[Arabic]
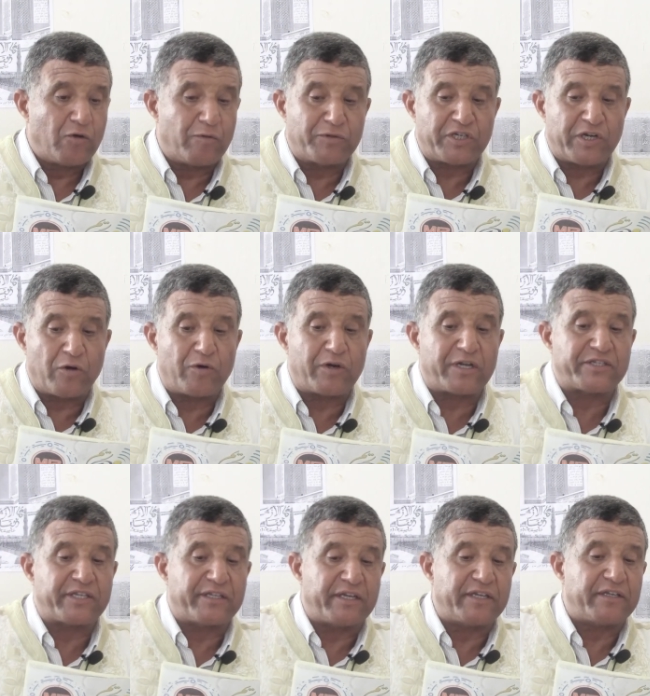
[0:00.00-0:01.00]
ومن جهه اخرى
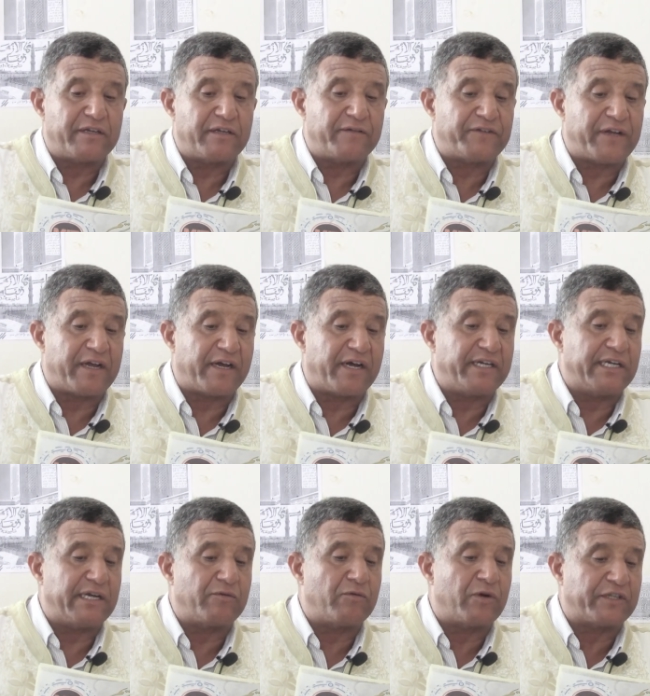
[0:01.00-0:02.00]
زاد فيها
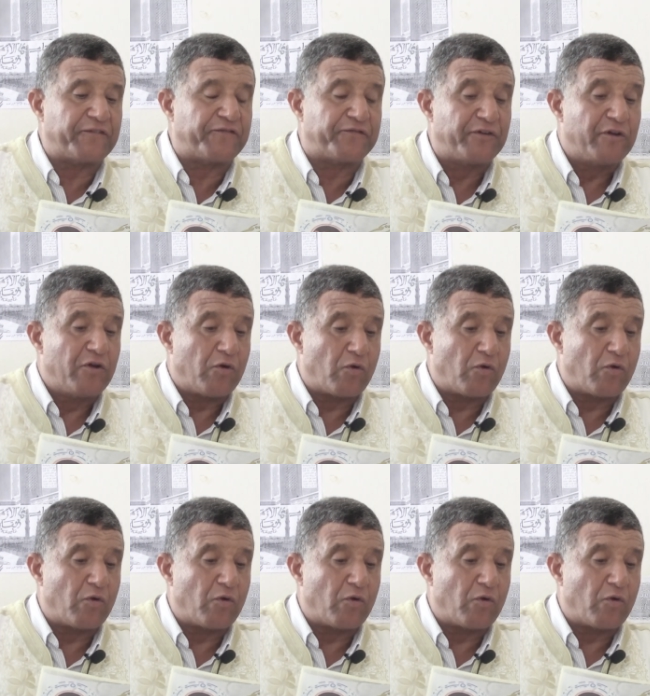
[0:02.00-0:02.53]
غايه وهدف